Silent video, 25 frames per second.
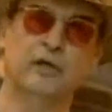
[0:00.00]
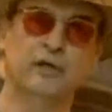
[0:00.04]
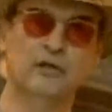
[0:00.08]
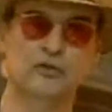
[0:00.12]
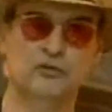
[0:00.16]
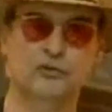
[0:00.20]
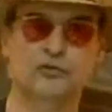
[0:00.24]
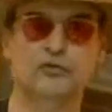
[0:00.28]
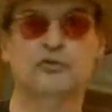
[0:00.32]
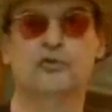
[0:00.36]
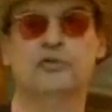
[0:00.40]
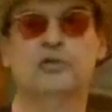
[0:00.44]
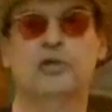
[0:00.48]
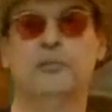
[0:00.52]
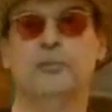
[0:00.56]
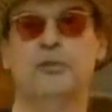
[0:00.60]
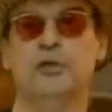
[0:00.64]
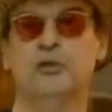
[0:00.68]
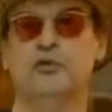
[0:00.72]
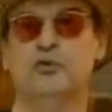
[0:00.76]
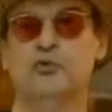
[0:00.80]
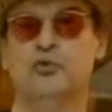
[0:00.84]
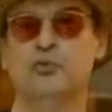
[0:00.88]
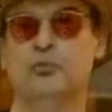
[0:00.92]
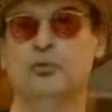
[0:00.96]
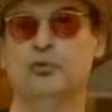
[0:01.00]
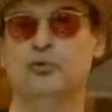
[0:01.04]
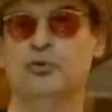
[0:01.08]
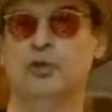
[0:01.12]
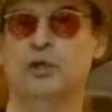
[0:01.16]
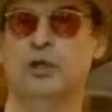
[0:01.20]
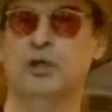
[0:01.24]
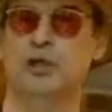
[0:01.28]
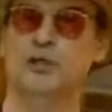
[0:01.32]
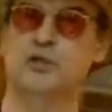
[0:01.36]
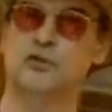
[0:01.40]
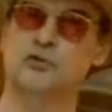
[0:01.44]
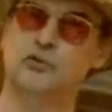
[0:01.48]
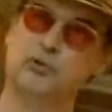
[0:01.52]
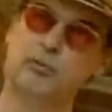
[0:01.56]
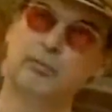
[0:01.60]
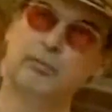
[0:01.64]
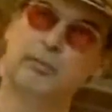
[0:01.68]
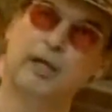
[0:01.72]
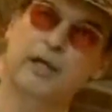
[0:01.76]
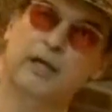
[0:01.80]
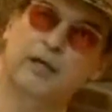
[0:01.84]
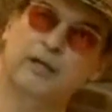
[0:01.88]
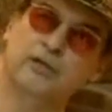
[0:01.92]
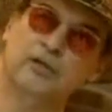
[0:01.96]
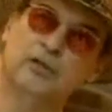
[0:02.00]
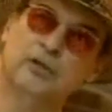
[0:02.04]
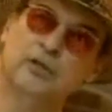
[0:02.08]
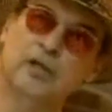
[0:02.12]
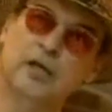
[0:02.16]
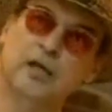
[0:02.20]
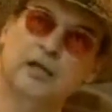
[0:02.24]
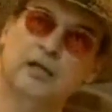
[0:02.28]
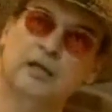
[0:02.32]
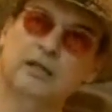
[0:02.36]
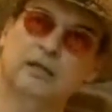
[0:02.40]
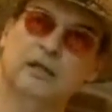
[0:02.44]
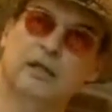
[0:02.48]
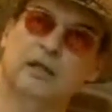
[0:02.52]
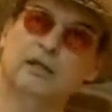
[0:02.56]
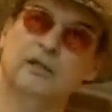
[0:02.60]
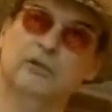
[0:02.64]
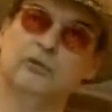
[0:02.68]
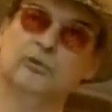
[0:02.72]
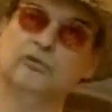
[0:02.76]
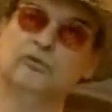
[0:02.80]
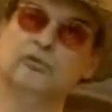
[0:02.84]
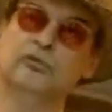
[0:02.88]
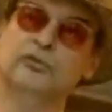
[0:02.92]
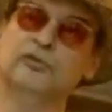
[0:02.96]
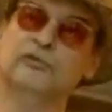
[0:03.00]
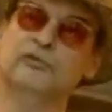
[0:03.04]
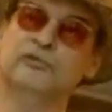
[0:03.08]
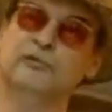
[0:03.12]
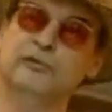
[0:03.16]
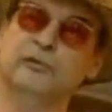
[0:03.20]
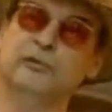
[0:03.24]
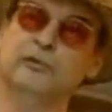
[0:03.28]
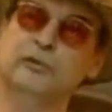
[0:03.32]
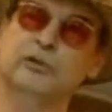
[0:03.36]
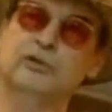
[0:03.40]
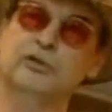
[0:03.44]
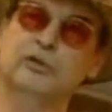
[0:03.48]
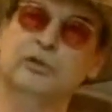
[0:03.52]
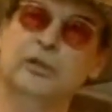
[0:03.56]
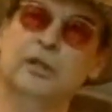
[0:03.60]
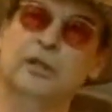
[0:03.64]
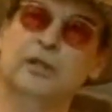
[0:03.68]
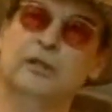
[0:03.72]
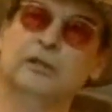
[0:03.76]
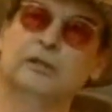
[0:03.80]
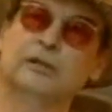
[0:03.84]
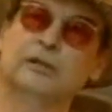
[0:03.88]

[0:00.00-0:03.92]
eram justamente os Mutantes, o Made e a Rita Lico Tutti Frutti, né?